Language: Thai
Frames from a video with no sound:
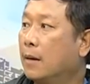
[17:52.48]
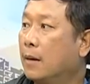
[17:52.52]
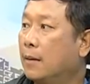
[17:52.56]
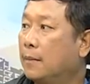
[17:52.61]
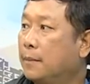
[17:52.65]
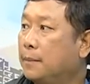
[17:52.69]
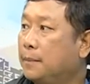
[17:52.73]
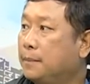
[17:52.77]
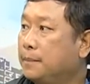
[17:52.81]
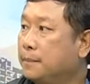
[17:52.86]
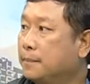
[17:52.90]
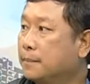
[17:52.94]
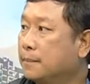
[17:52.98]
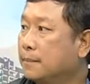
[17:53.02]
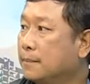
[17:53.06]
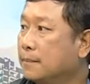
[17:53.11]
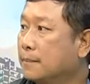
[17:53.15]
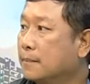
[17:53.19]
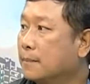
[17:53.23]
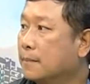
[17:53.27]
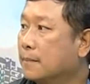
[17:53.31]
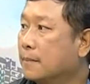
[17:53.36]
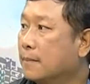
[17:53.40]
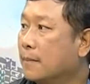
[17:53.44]
ครับ
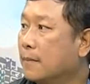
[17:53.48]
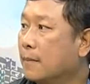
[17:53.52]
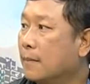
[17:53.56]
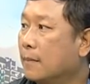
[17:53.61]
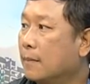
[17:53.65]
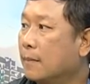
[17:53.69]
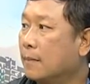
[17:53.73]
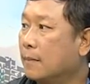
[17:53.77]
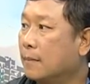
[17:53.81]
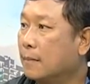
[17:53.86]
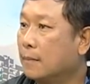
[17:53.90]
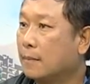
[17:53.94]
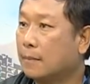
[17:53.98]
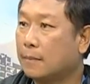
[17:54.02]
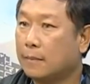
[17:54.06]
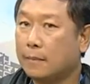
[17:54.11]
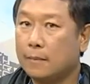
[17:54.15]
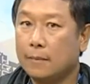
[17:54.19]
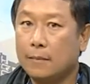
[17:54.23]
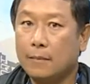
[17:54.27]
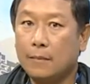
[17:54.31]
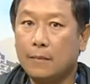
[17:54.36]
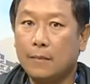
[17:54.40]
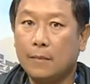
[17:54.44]
ทีนี้
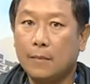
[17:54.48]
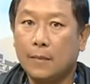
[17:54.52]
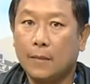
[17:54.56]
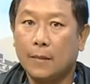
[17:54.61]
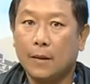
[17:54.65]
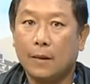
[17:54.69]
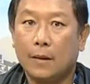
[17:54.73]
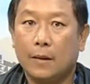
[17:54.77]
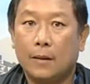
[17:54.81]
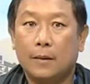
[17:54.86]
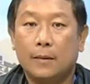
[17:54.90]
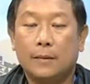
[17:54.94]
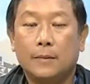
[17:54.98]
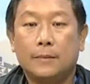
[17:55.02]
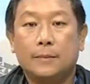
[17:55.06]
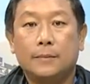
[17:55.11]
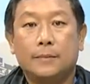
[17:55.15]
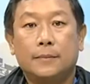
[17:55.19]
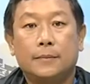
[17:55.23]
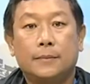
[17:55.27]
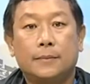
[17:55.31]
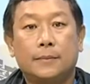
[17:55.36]
ทีนี้ตอน